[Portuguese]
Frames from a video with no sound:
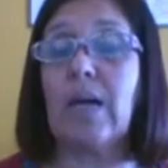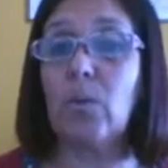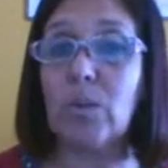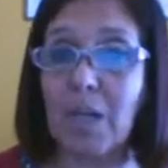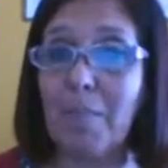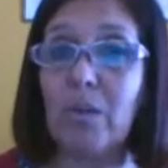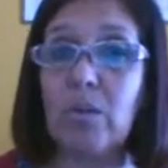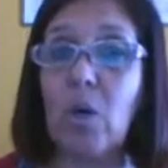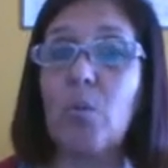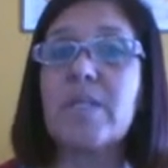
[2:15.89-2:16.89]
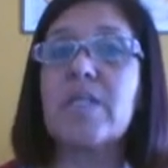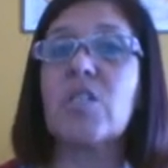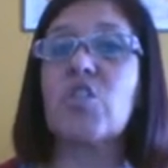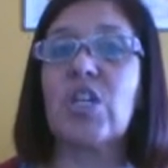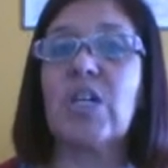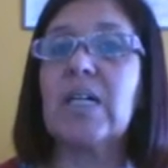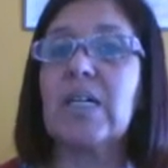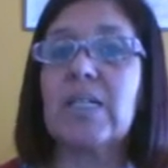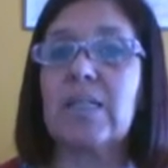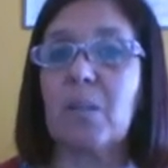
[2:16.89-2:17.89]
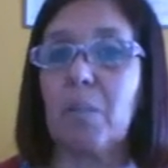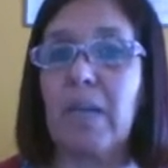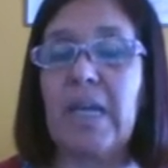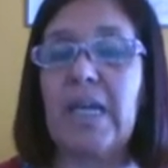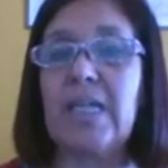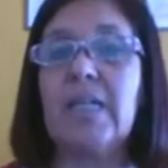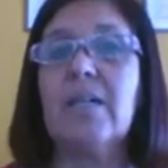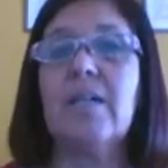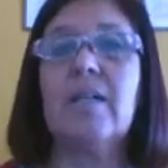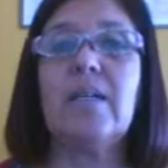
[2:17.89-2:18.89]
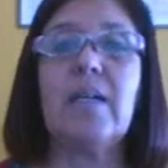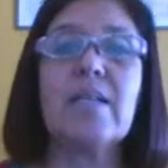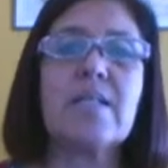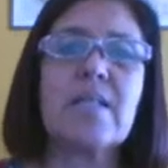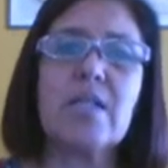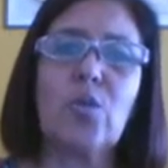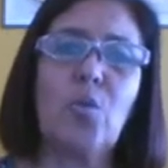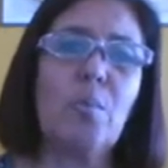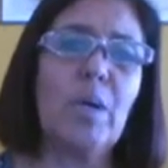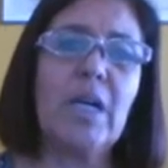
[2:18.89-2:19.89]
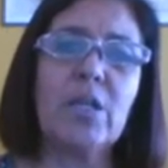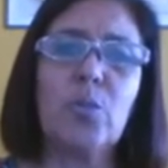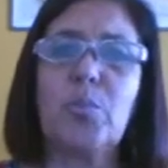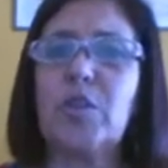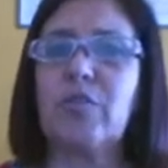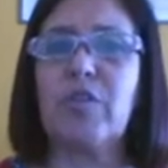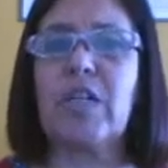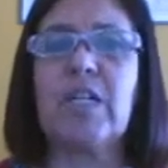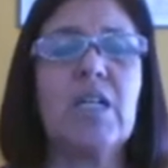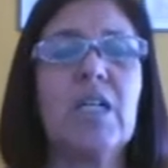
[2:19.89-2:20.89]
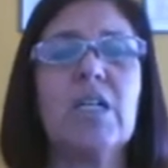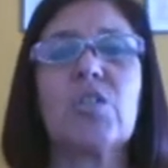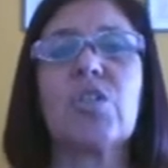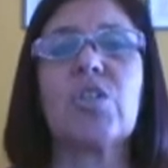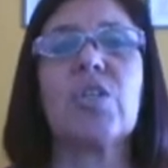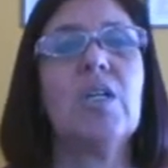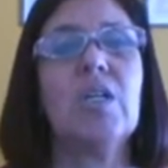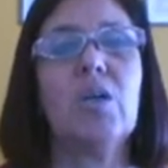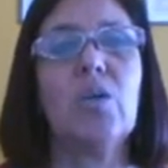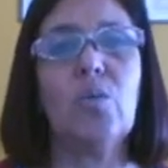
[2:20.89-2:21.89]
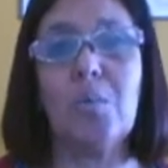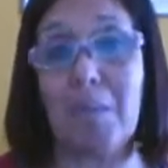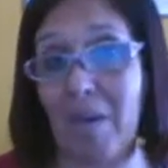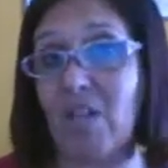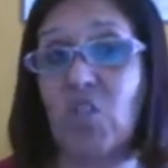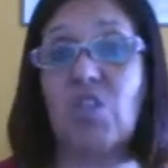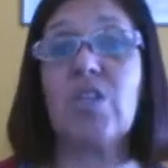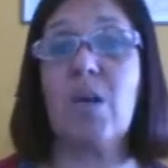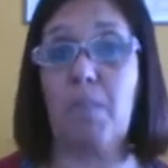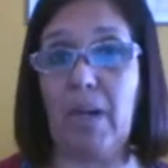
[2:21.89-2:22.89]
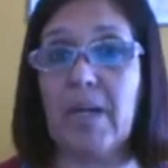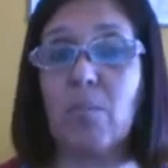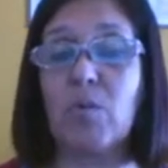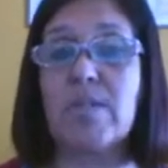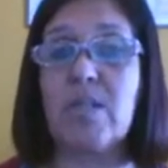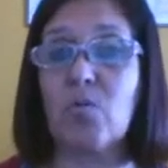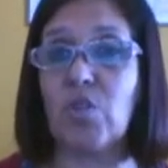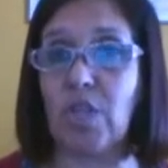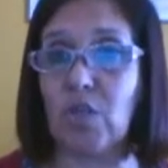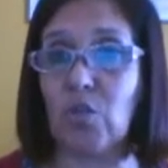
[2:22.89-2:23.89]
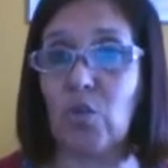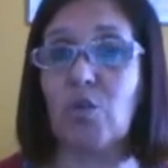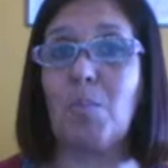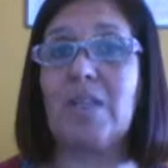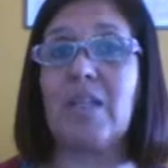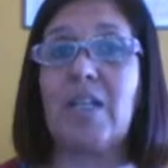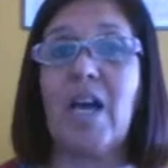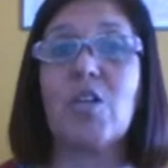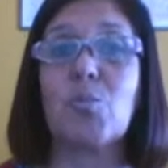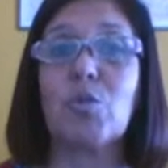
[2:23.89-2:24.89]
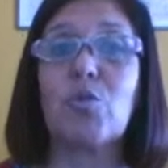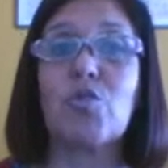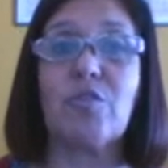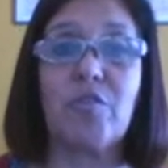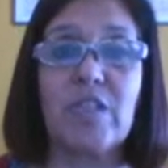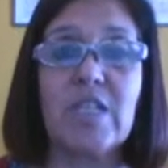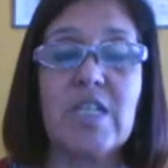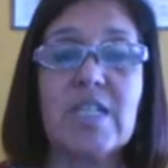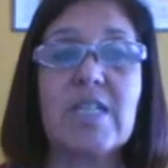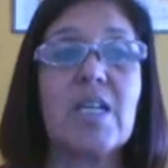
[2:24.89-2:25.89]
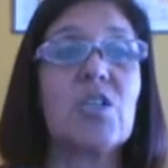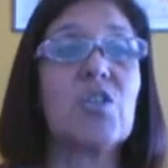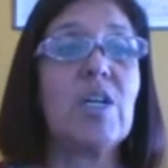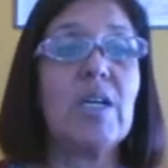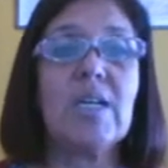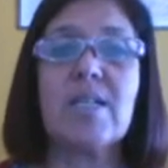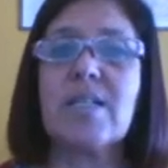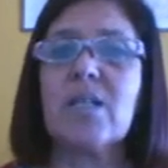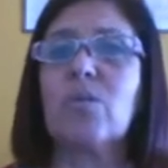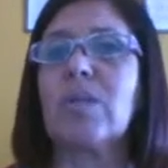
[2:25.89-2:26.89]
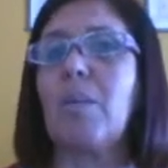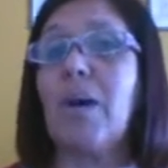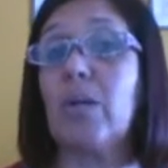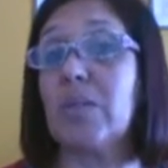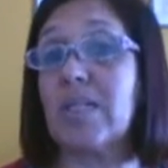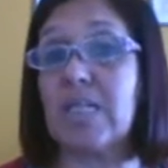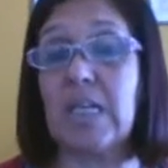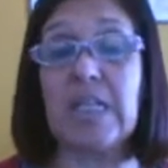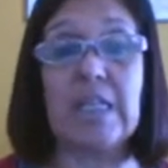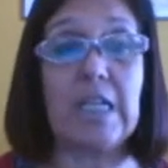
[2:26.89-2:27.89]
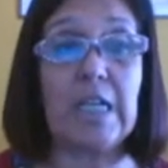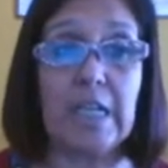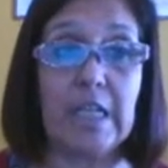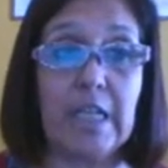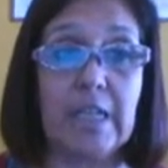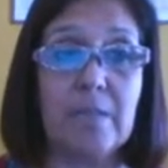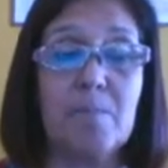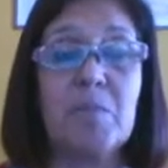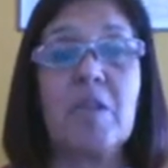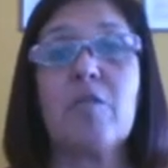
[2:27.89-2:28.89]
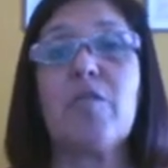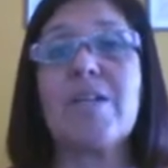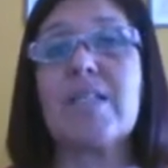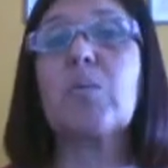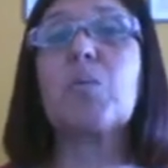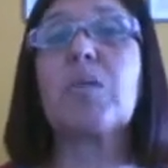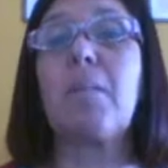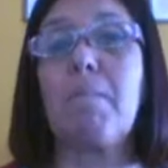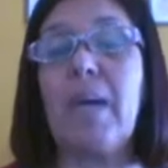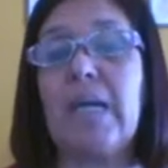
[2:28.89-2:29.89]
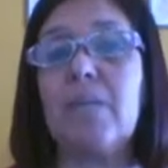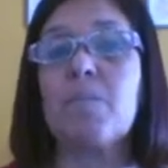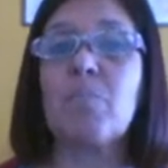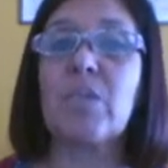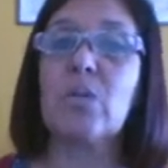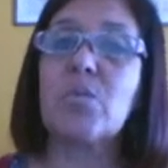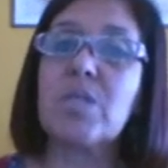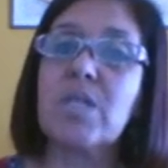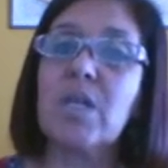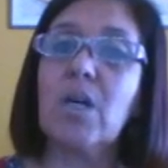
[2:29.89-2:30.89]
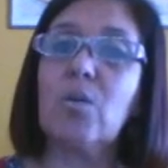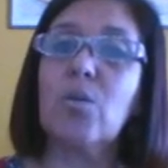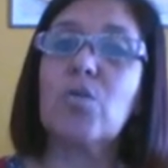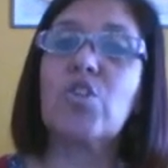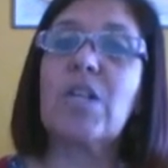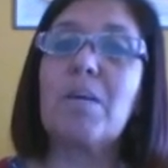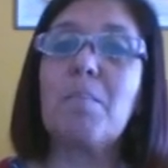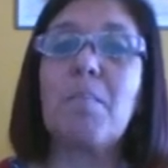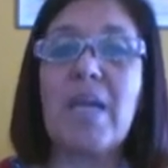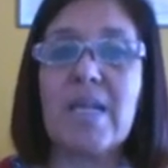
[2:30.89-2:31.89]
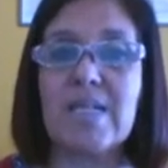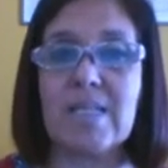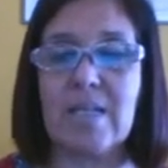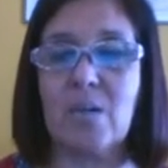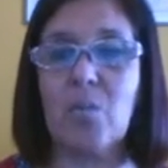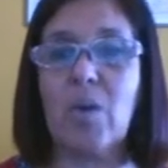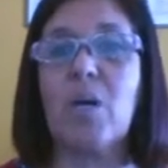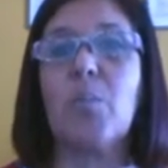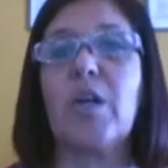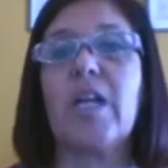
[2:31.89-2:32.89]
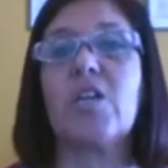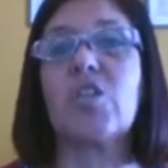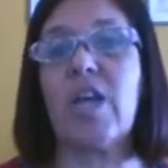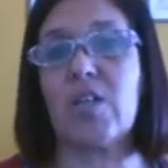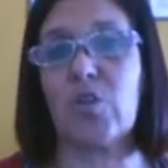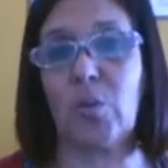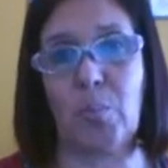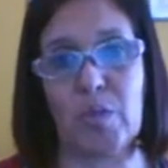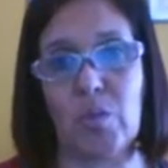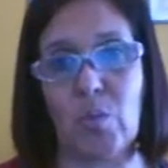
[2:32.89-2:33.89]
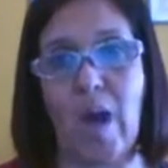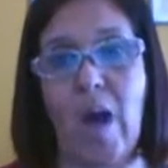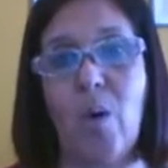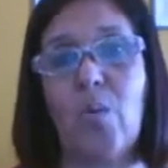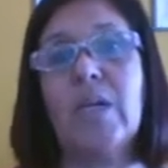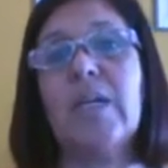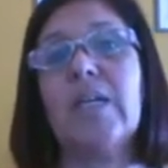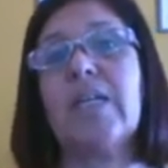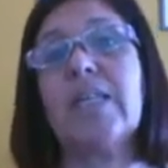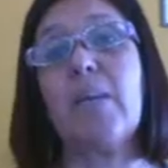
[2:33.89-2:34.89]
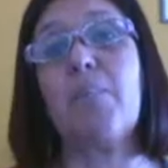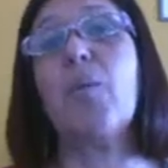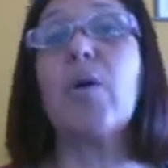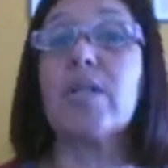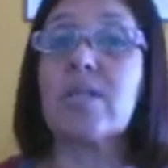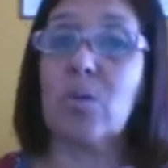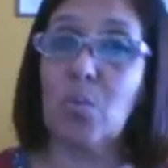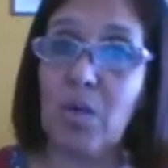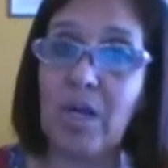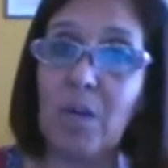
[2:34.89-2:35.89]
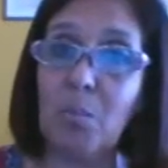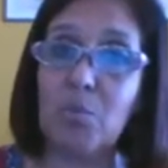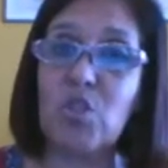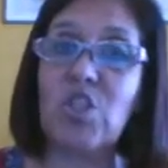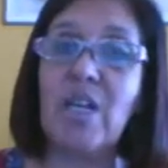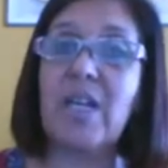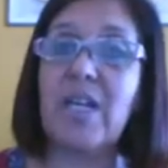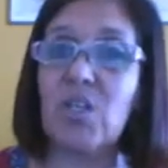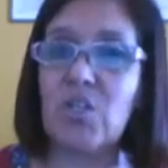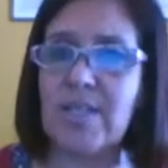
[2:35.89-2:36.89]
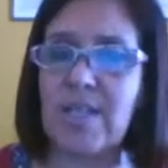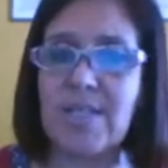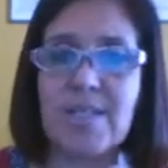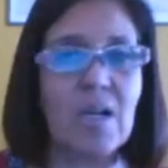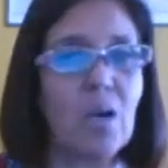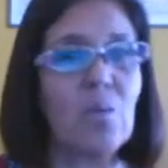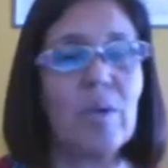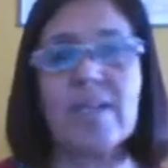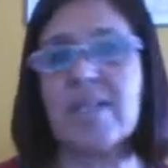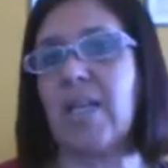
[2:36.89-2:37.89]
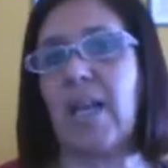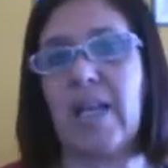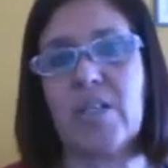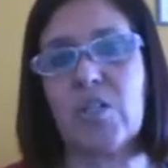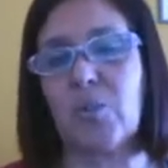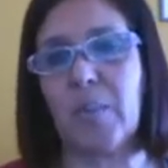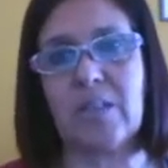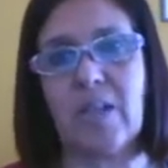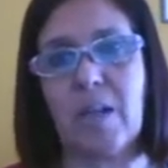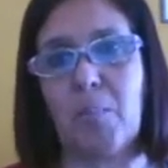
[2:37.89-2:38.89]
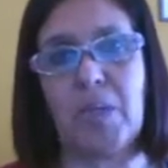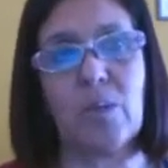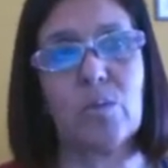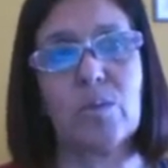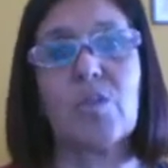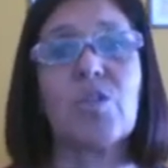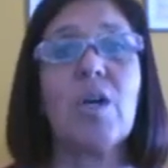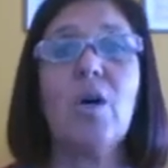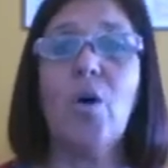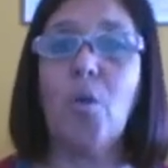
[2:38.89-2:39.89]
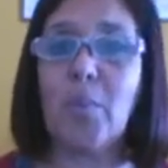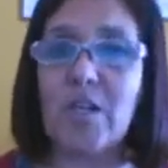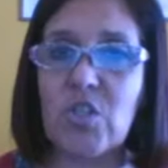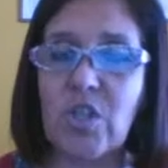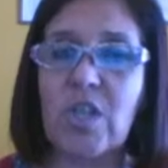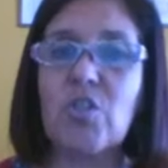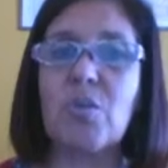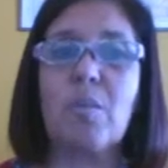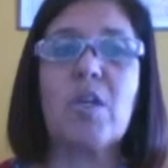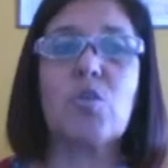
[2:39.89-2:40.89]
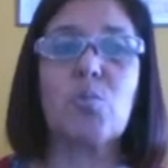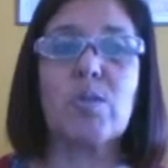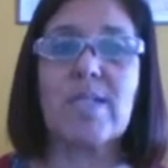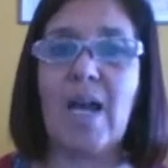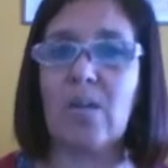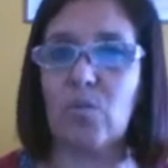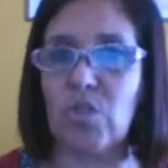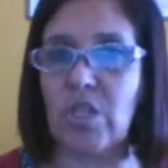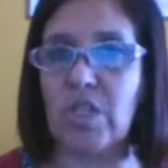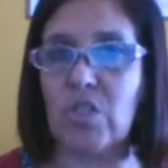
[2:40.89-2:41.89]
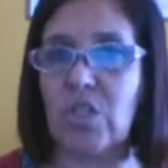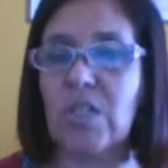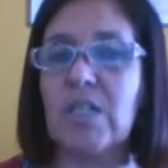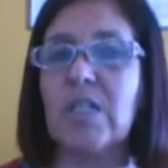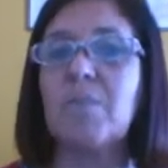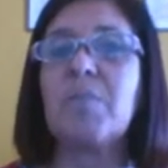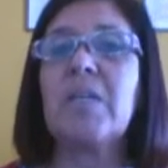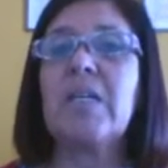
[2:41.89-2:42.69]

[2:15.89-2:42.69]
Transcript: O trabalho da obsidiana também, é, ensino um banho purificante, uma magia para remoção de questões materiais muito difíceis, ensina o trabalho da cianita negra, fazendo também um círculo de limpeza, um campo energético pessoal e depois um campo de energização excelente para terapeutas ou para a gente mesmo usar no dia a dia.